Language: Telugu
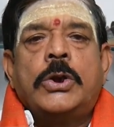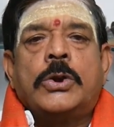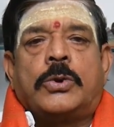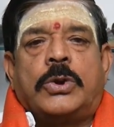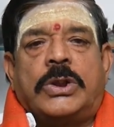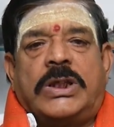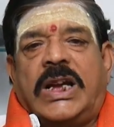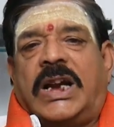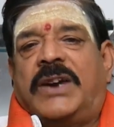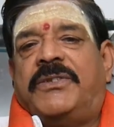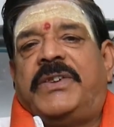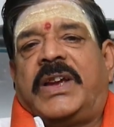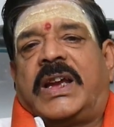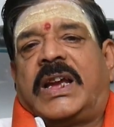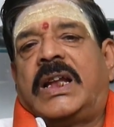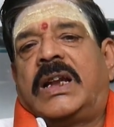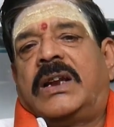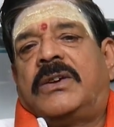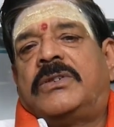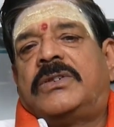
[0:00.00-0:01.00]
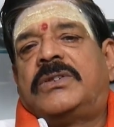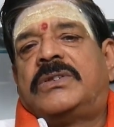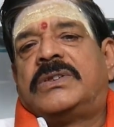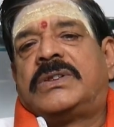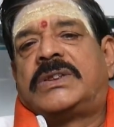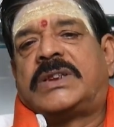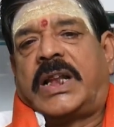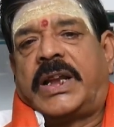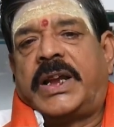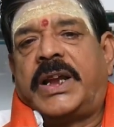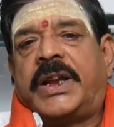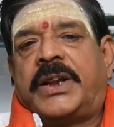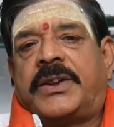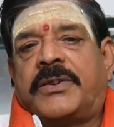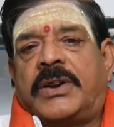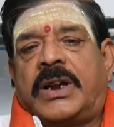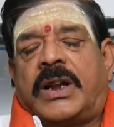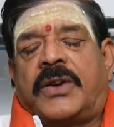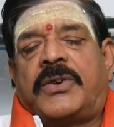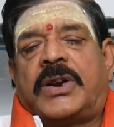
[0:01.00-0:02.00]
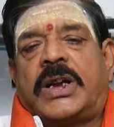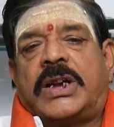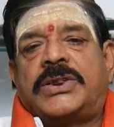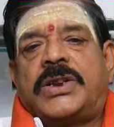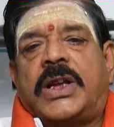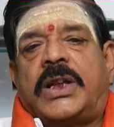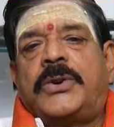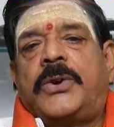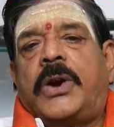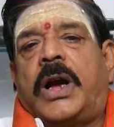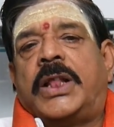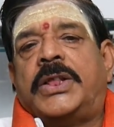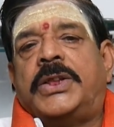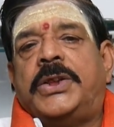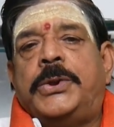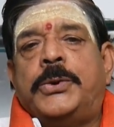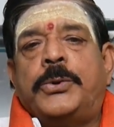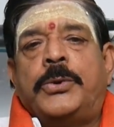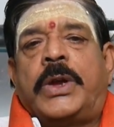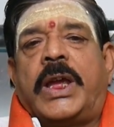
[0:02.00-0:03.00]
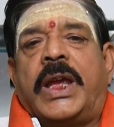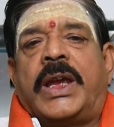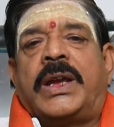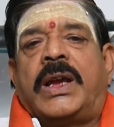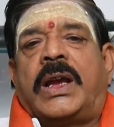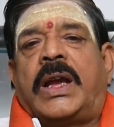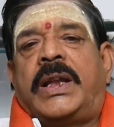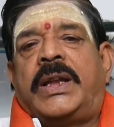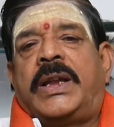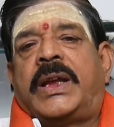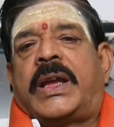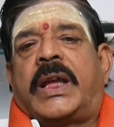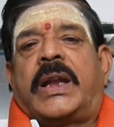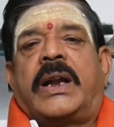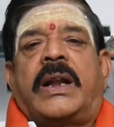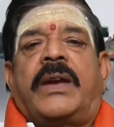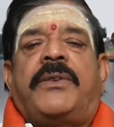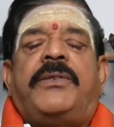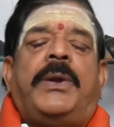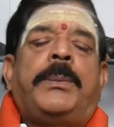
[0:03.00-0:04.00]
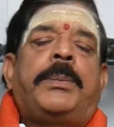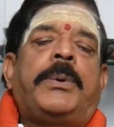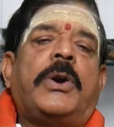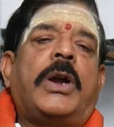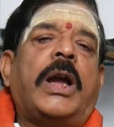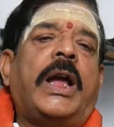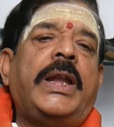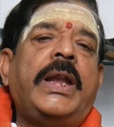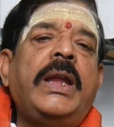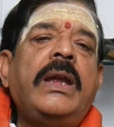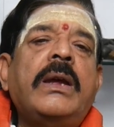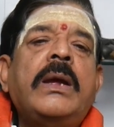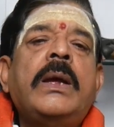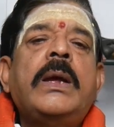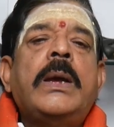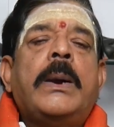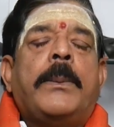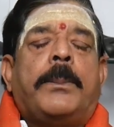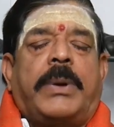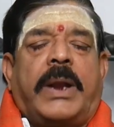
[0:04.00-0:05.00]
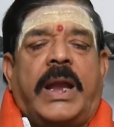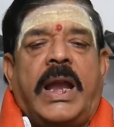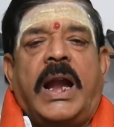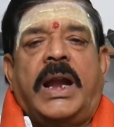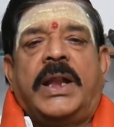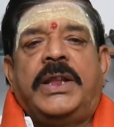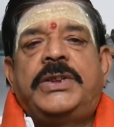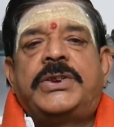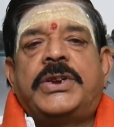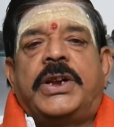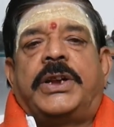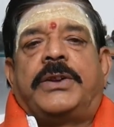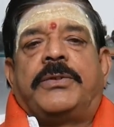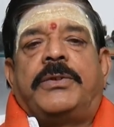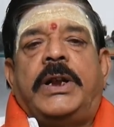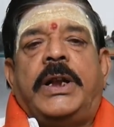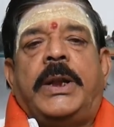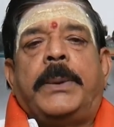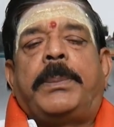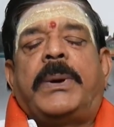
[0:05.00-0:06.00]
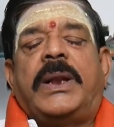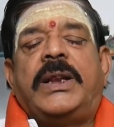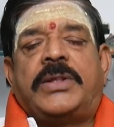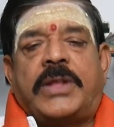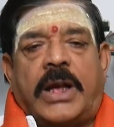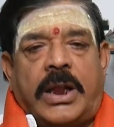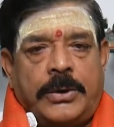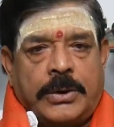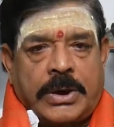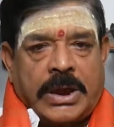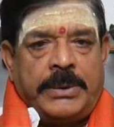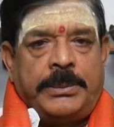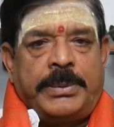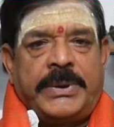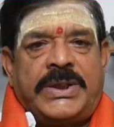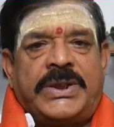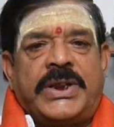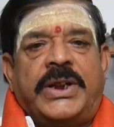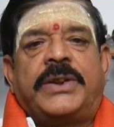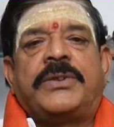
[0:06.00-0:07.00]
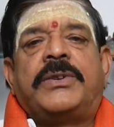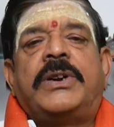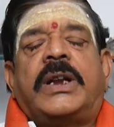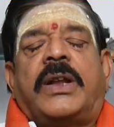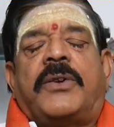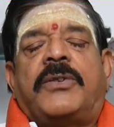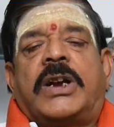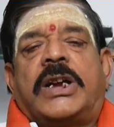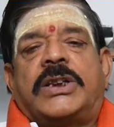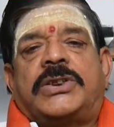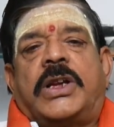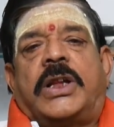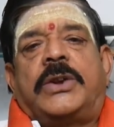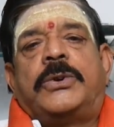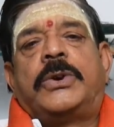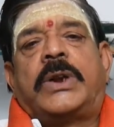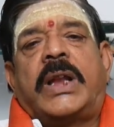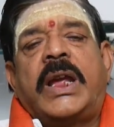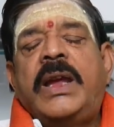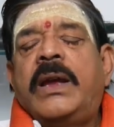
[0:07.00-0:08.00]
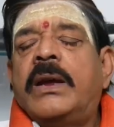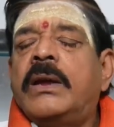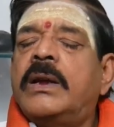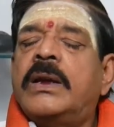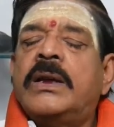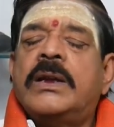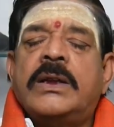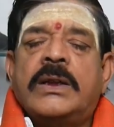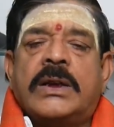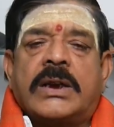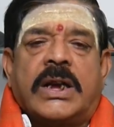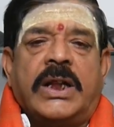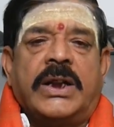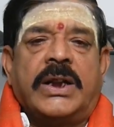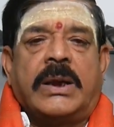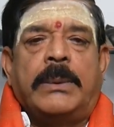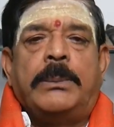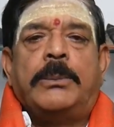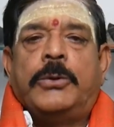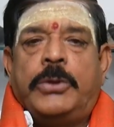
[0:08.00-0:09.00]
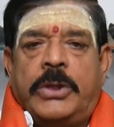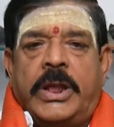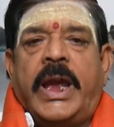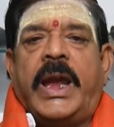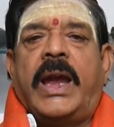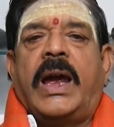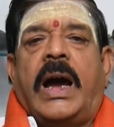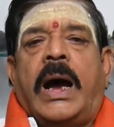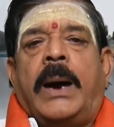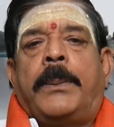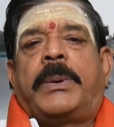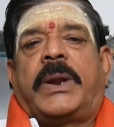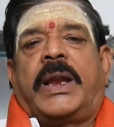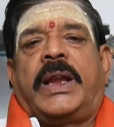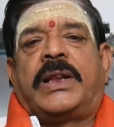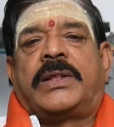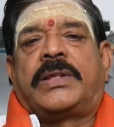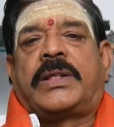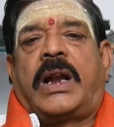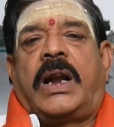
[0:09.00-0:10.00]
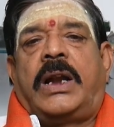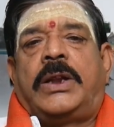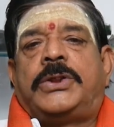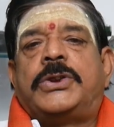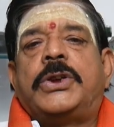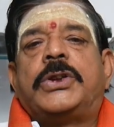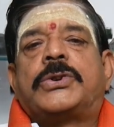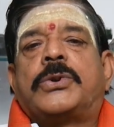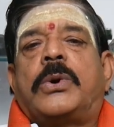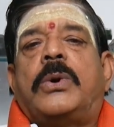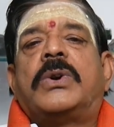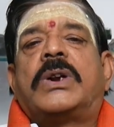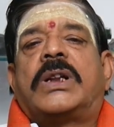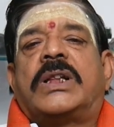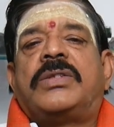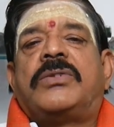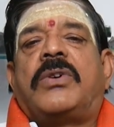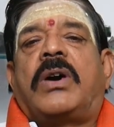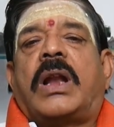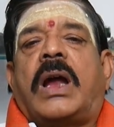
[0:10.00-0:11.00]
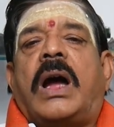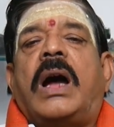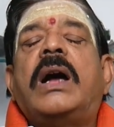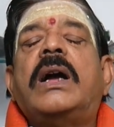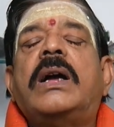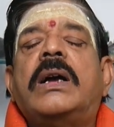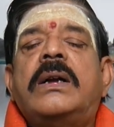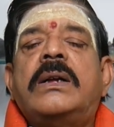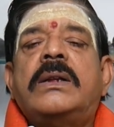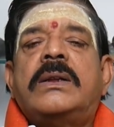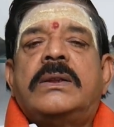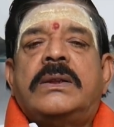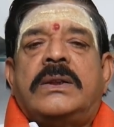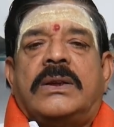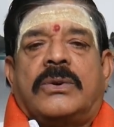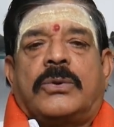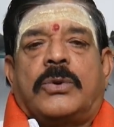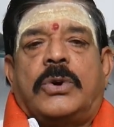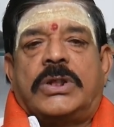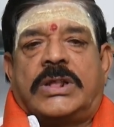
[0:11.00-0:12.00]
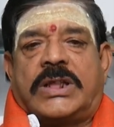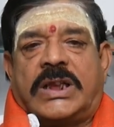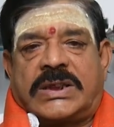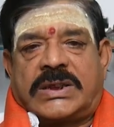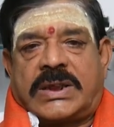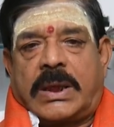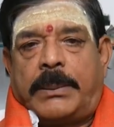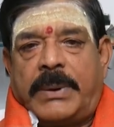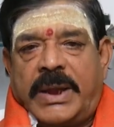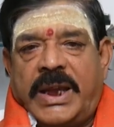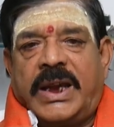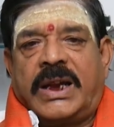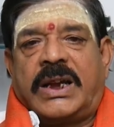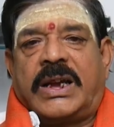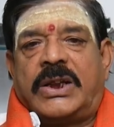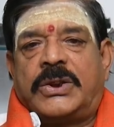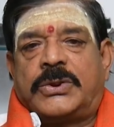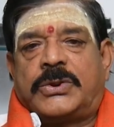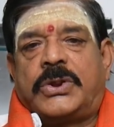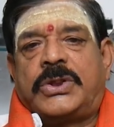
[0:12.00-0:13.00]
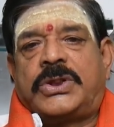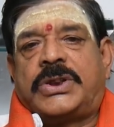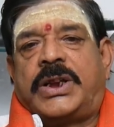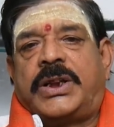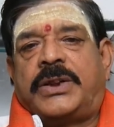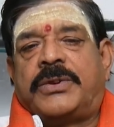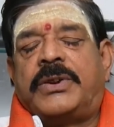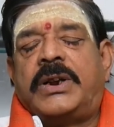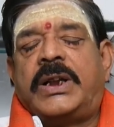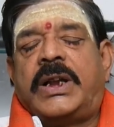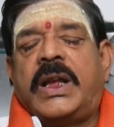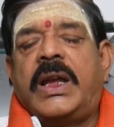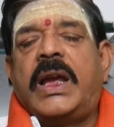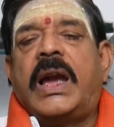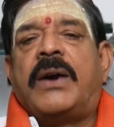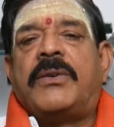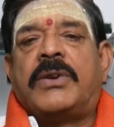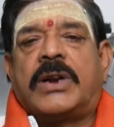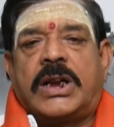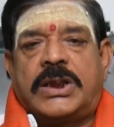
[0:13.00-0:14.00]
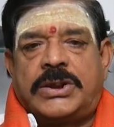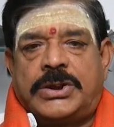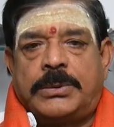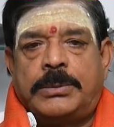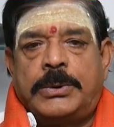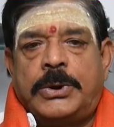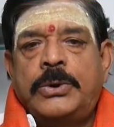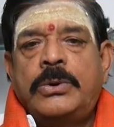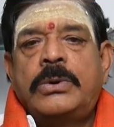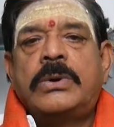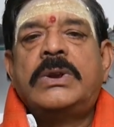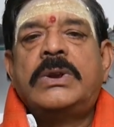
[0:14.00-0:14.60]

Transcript: కొద్దిగా విఘ్నం జరిగేటువంటి అవకాశాలు అది యూకేకి కానీ కెనడా వైపుకి కానీ ప్రయాణించేటువంటి ఫలితాలు కనిపించేటువంటి అవకాశాలు ఉంటాయి కనుక ముందే ఆ ప్రయత్నాలు చేసుకోవటం ద్వారా కొంత సమయం కలిసి వచ్చేటువంటి అవకాశములు